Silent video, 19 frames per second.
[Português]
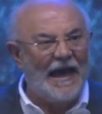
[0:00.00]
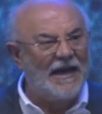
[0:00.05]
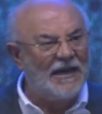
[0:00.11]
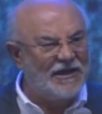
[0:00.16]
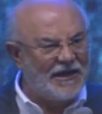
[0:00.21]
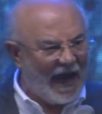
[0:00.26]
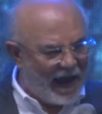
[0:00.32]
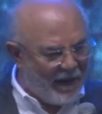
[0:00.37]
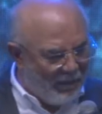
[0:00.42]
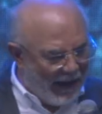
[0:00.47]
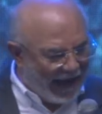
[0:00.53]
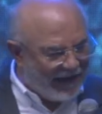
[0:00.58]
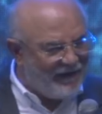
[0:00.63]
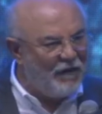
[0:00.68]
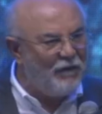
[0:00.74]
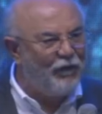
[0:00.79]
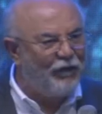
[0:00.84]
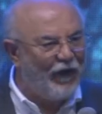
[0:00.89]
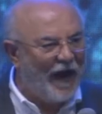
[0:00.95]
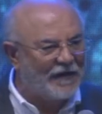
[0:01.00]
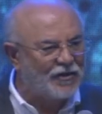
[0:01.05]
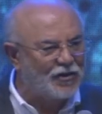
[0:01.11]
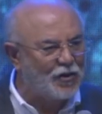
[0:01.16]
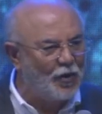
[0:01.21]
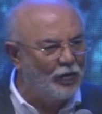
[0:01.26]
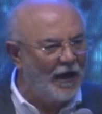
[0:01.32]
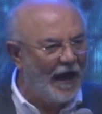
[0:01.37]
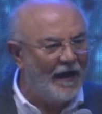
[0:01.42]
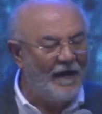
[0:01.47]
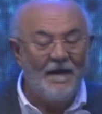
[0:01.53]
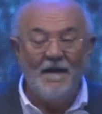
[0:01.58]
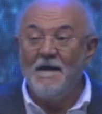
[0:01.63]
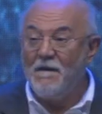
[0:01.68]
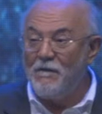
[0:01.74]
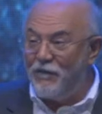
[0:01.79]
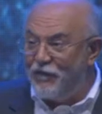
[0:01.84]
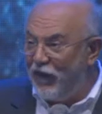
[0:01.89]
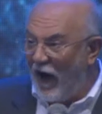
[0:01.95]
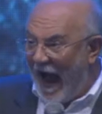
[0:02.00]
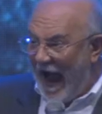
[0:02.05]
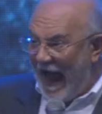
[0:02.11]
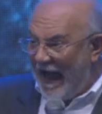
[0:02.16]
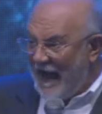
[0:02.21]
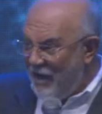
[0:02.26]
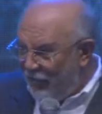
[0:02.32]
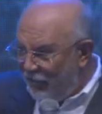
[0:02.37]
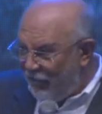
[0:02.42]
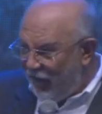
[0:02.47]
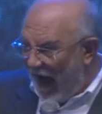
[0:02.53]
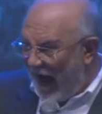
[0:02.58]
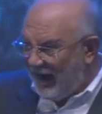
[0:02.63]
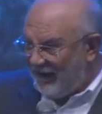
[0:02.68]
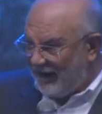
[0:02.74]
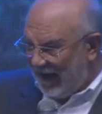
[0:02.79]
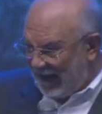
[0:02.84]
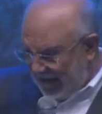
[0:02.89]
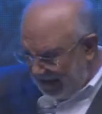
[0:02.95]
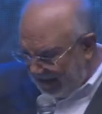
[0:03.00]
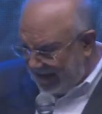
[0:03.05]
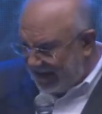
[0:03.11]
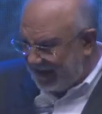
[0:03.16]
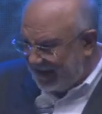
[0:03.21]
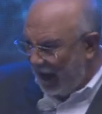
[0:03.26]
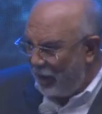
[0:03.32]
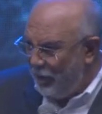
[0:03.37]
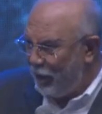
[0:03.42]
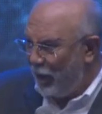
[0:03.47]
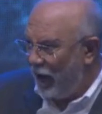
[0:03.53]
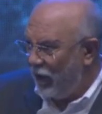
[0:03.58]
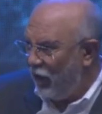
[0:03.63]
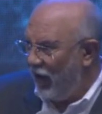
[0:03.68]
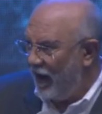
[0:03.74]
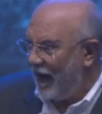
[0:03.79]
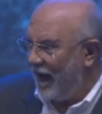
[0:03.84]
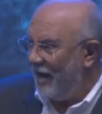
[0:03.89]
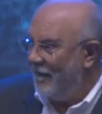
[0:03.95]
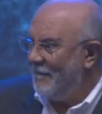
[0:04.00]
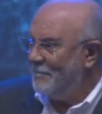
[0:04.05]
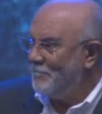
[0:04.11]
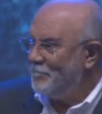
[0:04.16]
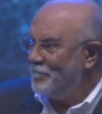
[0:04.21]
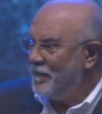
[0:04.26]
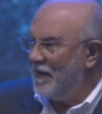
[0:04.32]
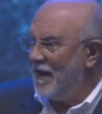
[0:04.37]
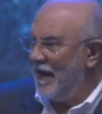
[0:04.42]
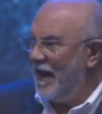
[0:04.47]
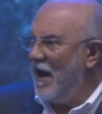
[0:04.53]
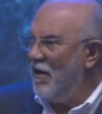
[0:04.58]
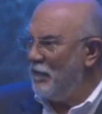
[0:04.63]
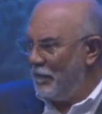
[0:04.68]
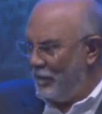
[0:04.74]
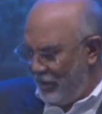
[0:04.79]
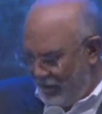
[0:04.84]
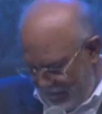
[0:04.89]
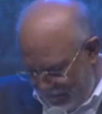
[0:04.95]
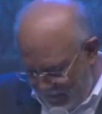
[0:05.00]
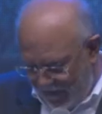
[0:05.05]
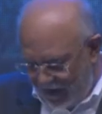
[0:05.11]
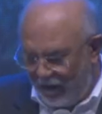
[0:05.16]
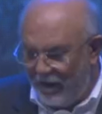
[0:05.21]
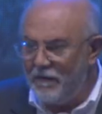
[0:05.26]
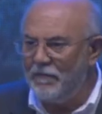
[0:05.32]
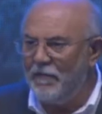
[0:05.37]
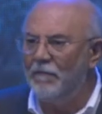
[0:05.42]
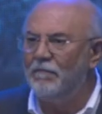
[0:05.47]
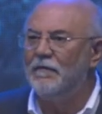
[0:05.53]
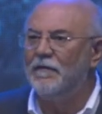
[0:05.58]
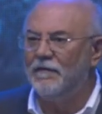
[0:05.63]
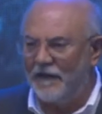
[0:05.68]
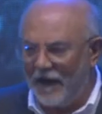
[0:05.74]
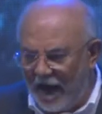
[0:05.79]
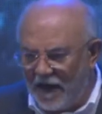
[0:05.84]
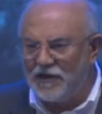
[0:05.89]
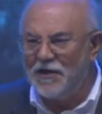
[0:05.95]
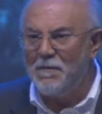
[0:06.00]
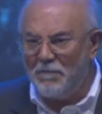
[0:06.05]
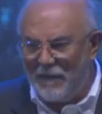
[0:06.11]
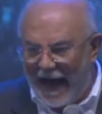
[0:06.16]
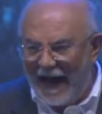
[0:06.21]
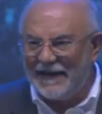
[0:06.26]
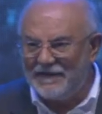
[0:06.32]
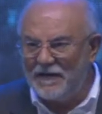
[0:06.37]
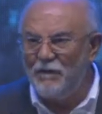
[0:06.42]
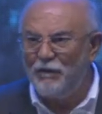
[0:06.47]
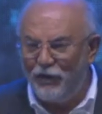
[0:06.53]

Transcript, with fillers: aí já é mais enfático, né? Vai e faça discípulo agora, entendeu? E seja mais